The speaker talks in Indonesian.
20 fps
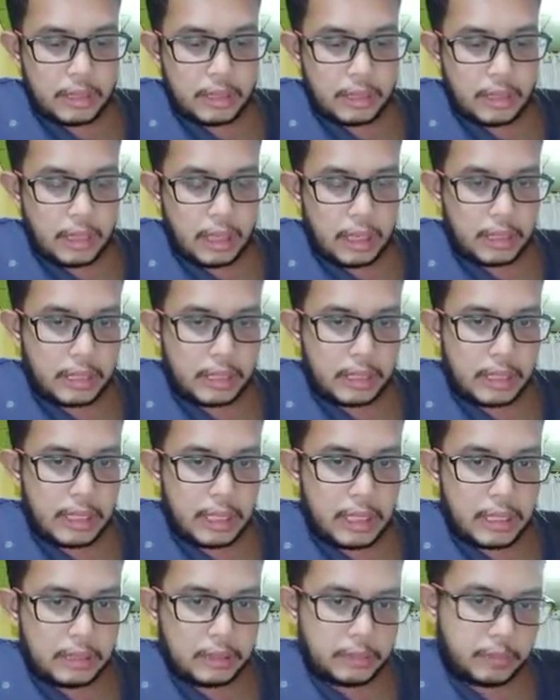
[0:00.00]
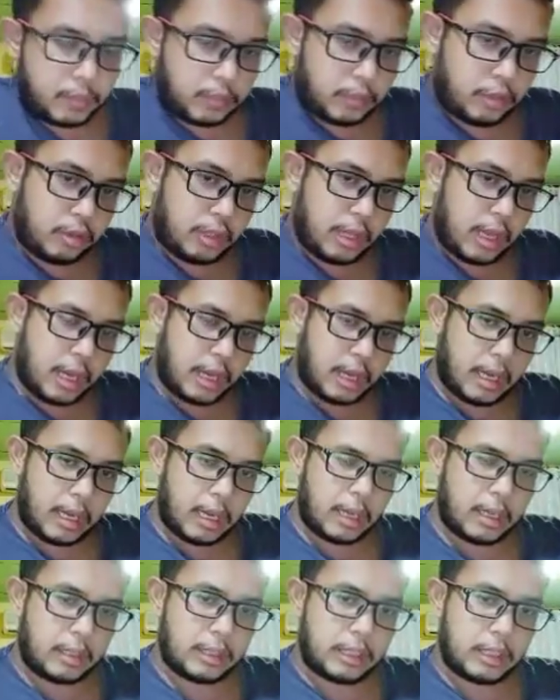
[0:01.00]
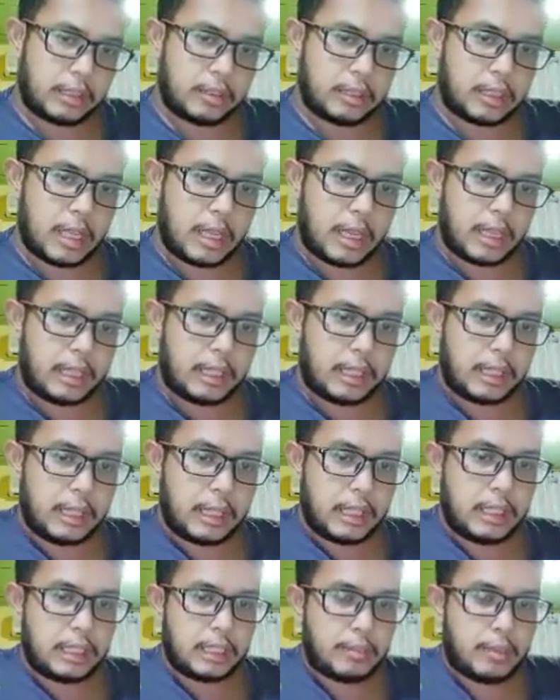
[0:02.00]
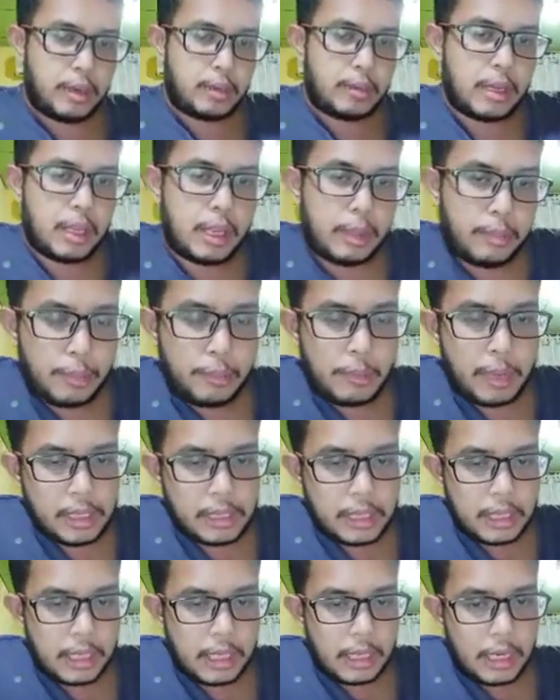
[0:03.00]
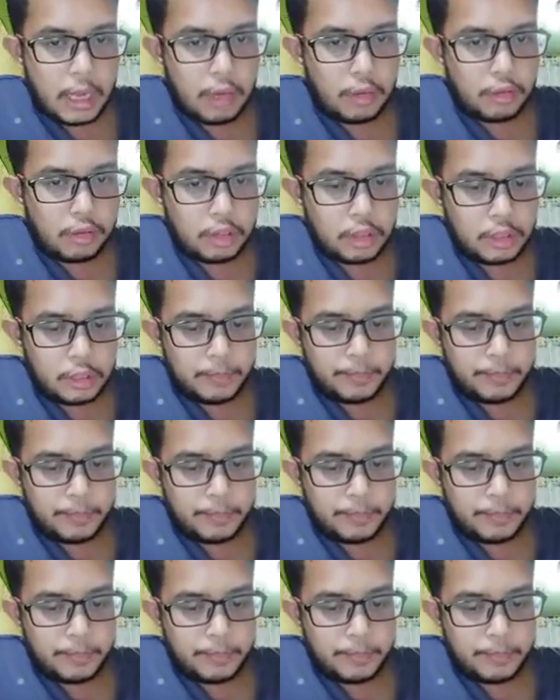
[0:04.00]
artinya udara siklus udara ini disebabkan oleh pemanasan air laut